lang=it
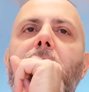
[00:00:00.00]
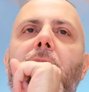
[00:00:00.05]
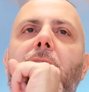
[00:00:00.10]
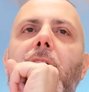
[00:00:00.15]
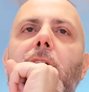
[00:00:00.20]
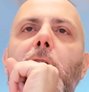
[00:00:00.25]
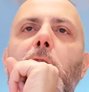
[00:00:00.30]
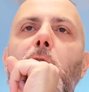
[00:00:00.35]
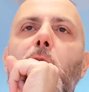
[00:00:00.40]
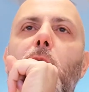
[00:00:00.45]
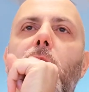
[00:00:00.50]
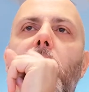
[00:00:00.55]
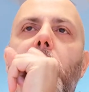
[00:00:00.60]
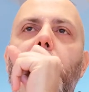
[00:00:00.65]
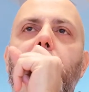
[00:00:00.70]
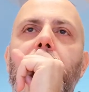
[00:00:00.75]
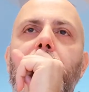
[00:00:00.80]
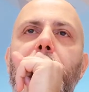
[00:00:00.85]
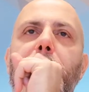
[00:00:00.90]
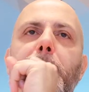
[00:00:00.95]
Allora,
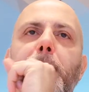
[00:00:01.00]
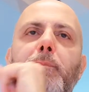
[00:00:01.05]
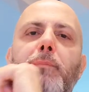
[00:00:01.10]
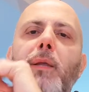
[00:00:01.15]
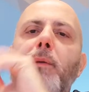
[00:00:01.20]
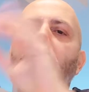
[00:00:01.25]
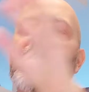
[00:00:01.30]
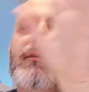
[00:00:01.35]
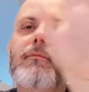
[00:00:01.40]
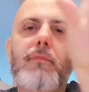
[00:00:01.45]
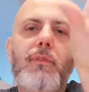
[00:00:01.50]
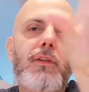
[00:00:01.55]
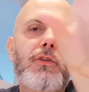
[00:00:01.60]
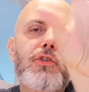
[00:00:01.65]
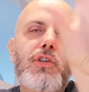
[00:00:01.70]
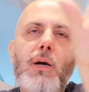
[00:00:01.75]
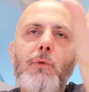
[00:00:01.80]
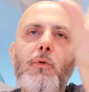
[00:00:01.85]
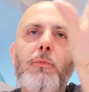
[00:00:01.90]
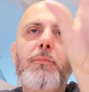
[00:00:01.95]
prima
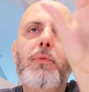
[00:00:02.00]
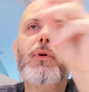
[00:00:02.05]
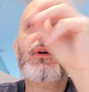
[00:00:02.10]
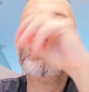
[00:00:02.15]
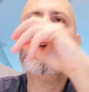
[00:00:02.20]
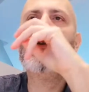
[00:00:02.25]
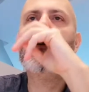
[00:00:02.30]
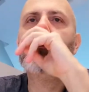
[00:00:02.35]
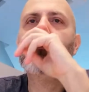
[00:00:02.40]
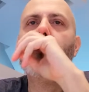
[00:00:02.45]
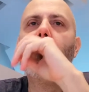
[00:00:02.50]
leggiamo un pochino,